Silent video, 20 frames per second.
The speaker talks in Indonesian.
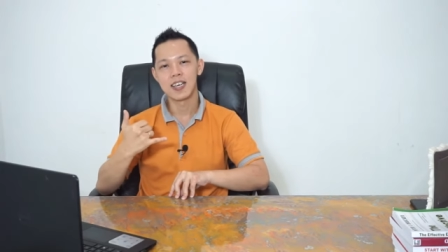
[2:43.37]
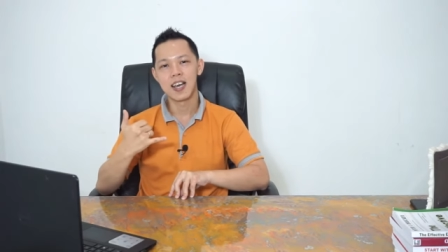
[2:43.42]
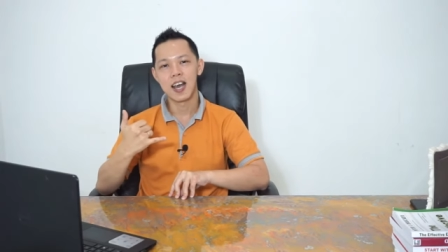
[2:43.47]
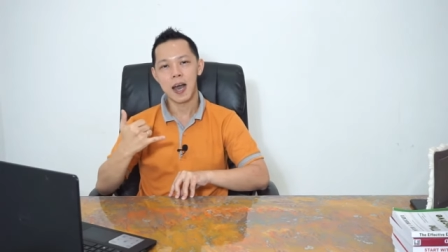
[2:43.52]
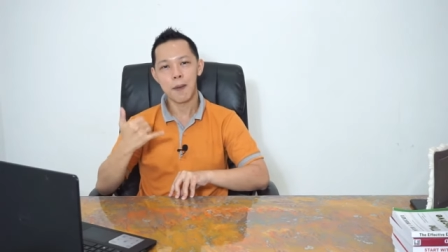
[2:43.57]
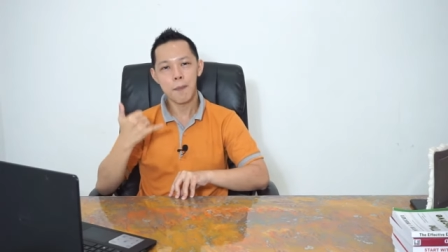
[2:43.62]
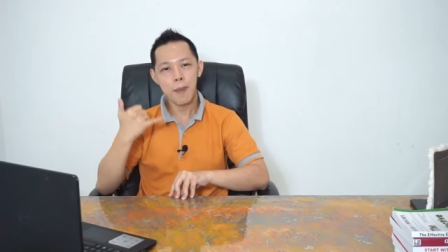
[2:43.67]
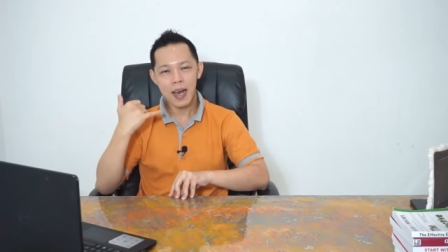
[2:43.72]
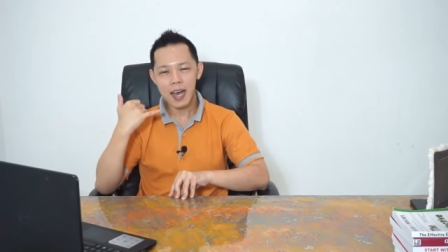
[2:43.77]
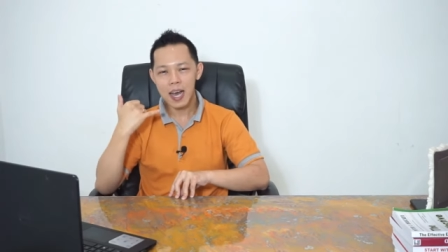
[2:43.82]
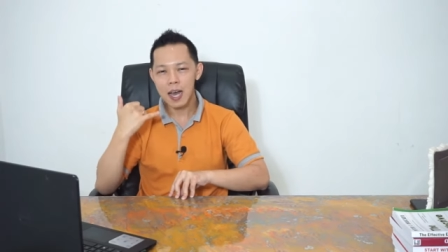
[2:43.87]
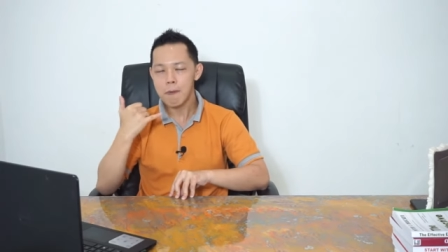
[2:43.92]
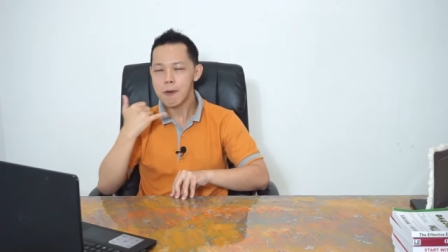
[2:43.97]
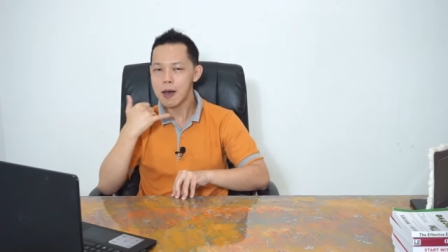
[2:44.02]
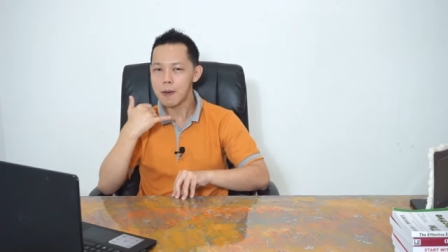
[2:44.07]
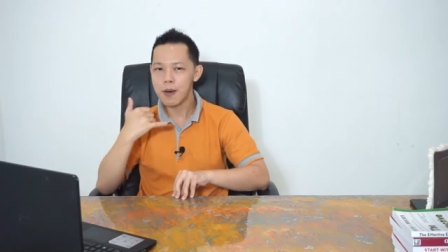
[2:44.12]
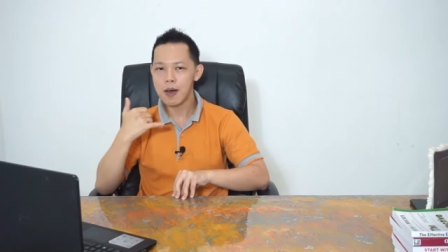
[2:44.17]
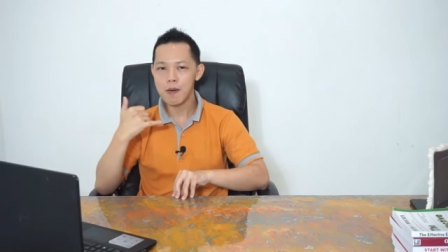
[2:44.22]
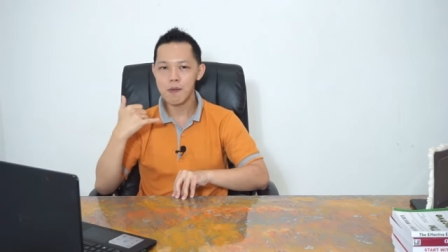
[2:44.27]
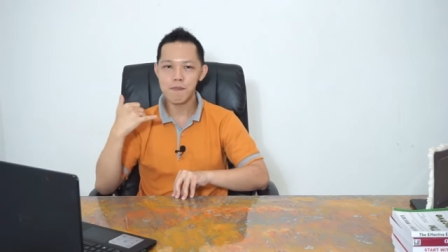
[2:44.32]
Apakah
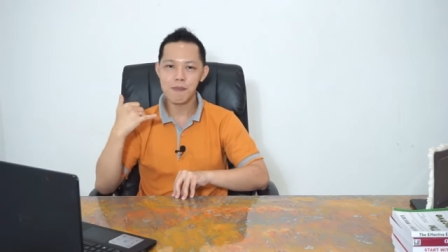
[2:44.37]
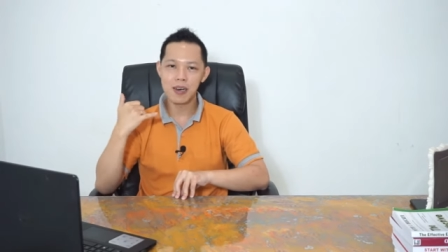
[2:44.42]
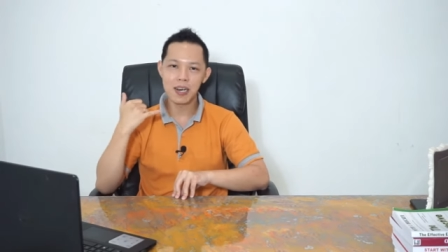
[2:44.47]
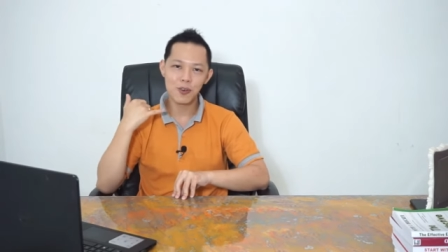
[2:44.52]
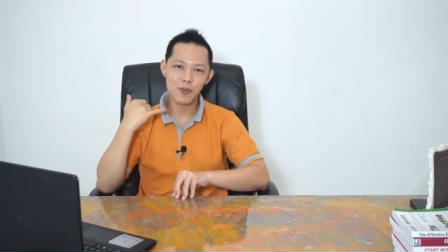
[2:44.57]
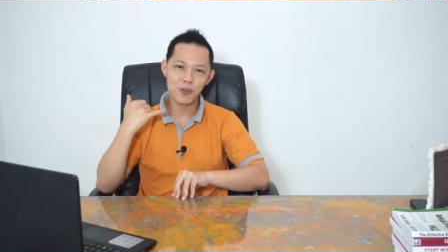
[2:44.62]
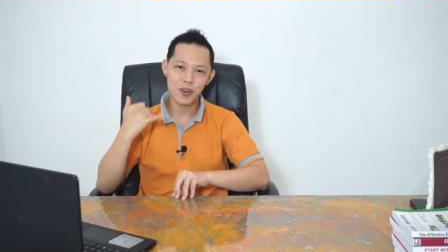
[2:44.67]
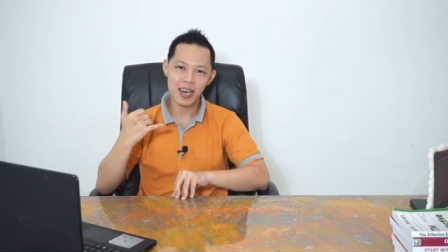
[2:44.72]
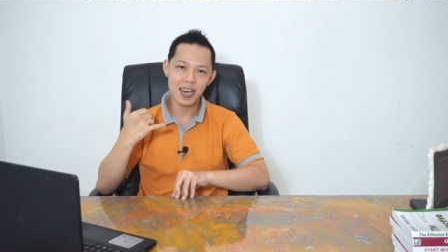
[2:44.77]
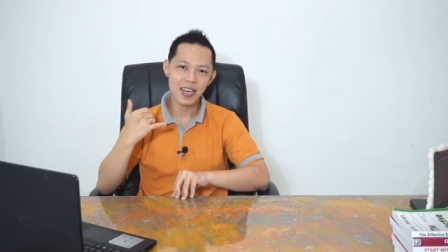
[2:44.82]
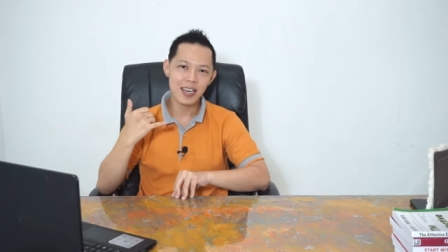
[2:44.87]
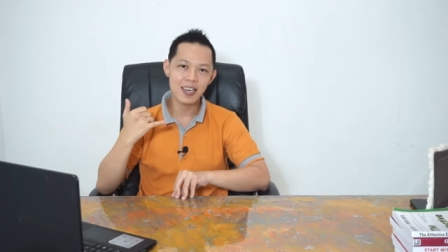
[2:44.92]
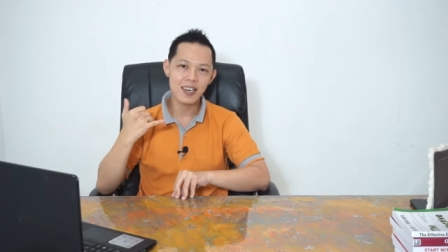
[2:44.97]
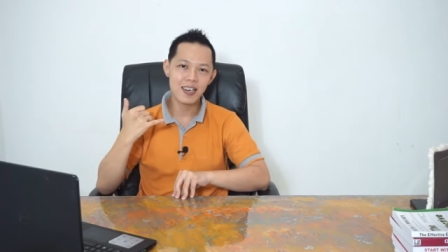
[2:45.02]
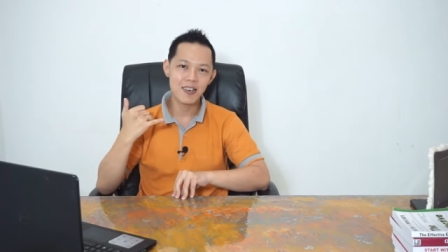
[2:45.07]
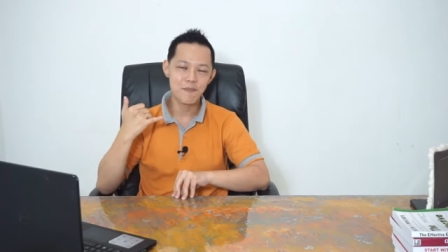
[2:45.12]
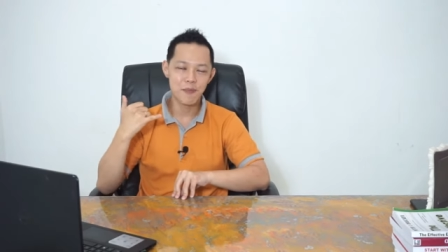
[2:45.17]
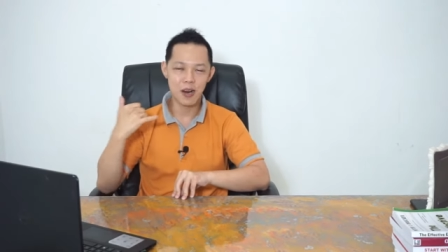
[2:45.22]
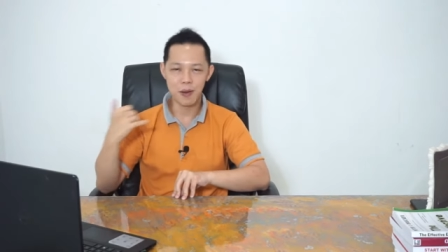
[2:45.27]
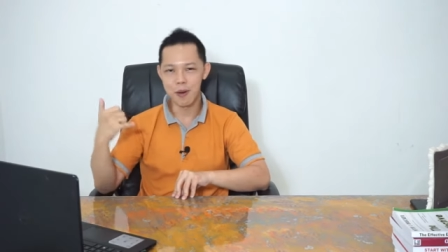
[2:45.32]
Bapak
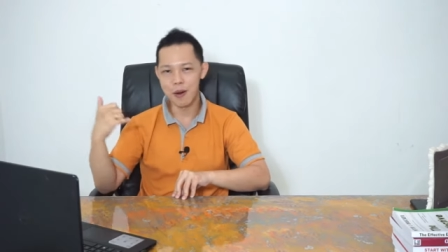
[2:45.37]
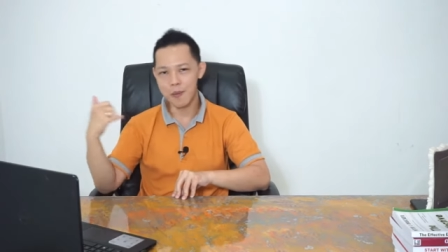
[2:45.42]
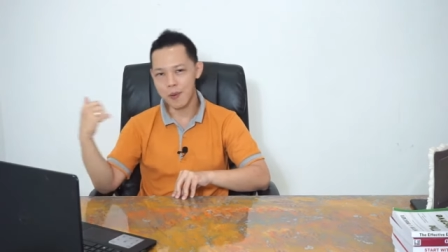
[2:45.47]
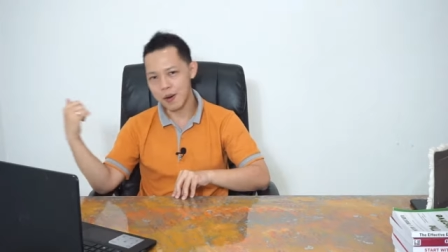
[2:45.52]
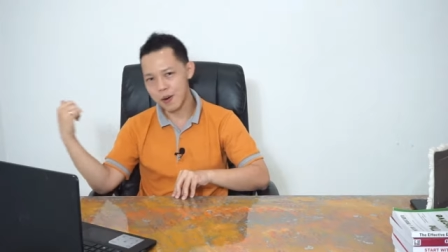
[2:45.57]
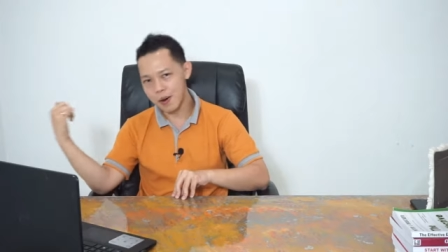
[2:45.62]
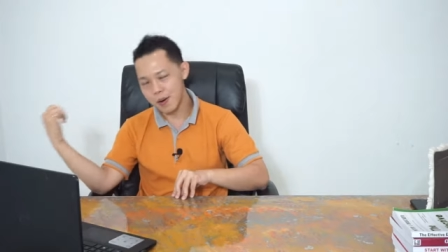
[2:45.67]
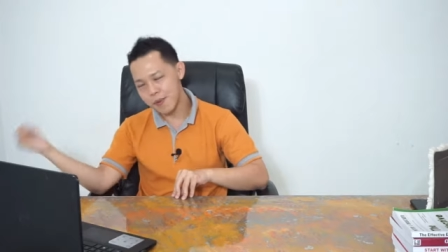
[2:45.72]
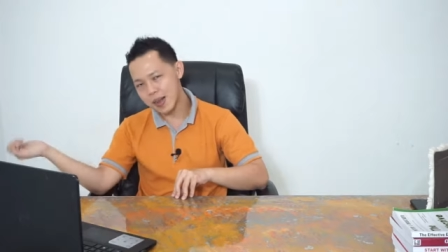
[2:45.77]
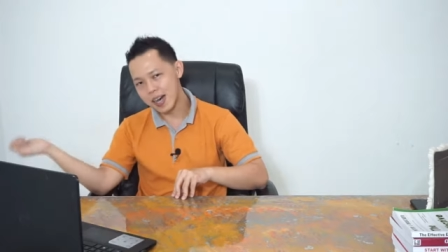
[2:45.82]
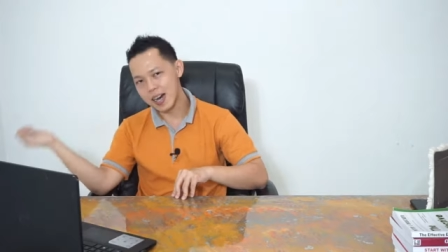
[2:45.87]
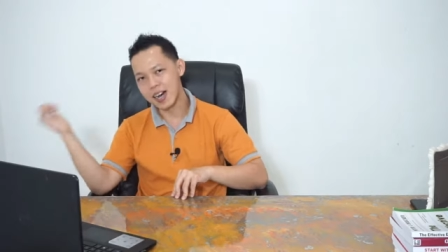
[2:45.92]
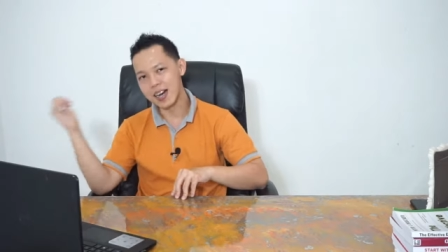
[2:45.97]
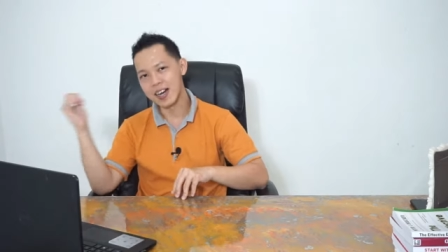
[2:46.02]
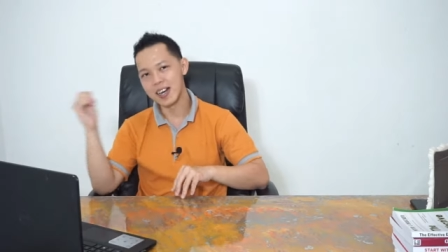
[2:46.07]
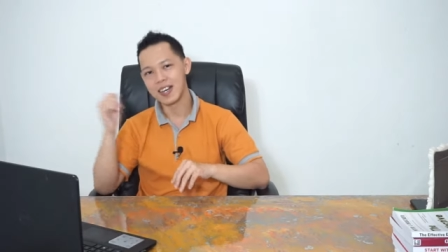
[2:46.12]
memerlukan bla bla bla bla bla?